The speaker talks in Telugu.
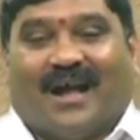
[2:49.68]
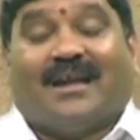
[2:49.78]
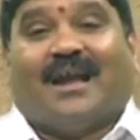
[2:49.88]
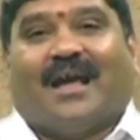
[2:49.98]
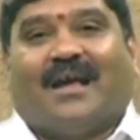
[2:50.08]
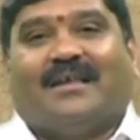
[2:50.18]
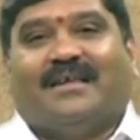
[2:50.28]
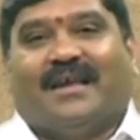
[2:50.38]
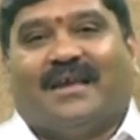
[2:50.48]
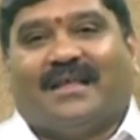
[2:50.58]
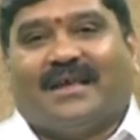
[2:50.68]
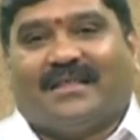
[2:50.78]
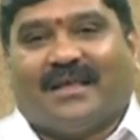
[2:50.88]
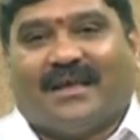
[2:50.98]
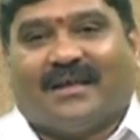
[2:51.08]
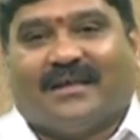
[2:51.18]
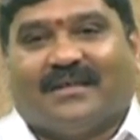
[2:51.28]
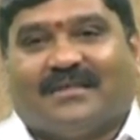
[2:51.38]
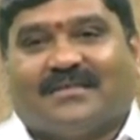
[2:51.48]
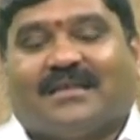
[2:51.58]
అట్లా ఏదైతే
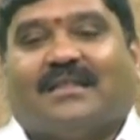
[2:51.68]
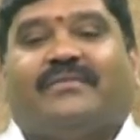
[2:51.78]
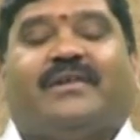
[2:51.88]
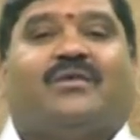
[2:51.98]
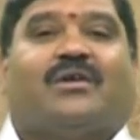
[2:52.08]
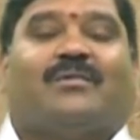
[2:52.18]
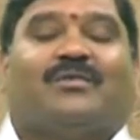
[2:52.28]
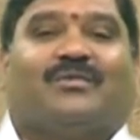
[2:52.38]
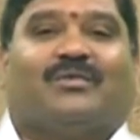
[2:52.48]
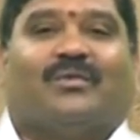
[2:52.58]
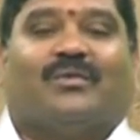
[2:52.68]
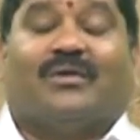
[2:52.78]
సద్వినియోగం అవుతుందో